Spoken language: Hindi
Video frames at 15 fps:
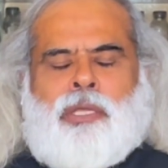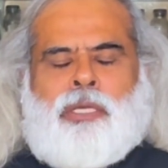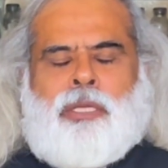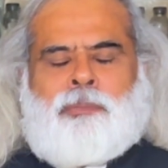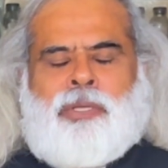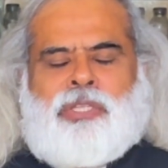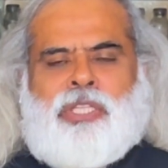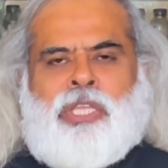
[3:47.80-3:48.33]

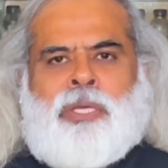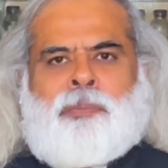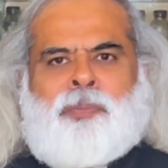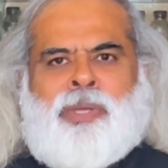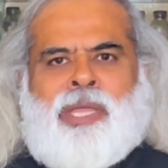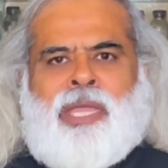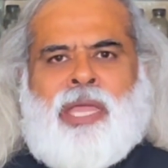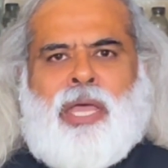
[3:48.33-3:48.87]
नंबर तीन
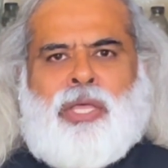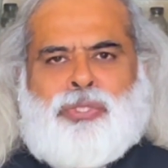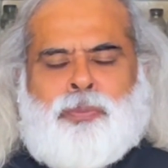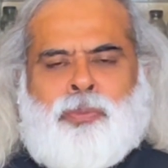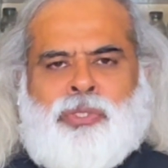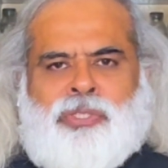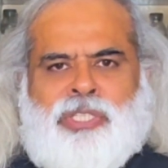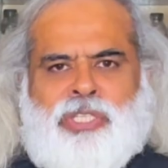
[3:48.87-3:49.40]
पे है
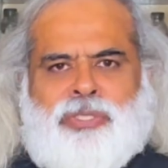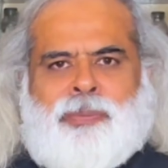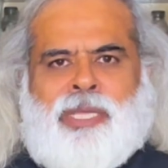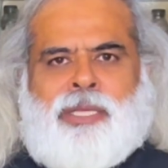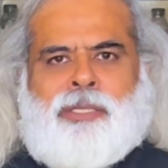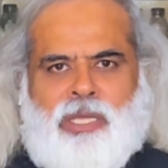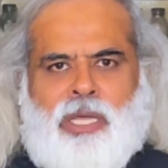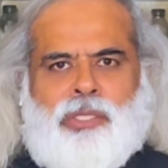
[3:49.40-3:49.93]
एस्मोथीज
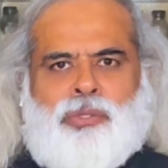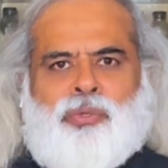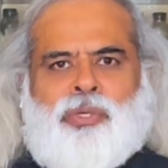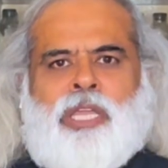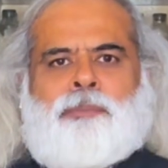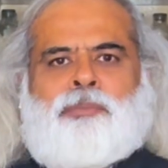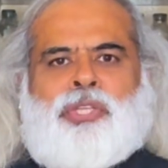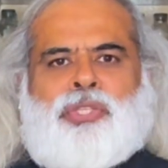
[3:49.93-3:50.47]
में
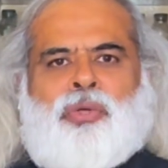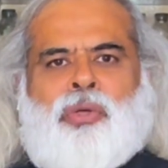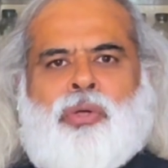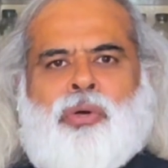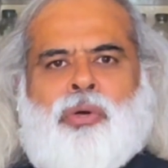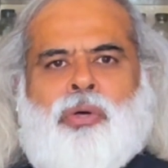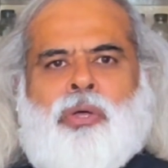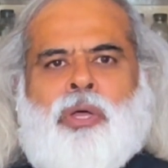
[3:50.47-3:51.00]
कद्दू के बीजों
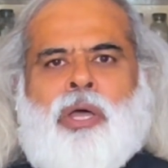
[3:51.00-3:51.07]
को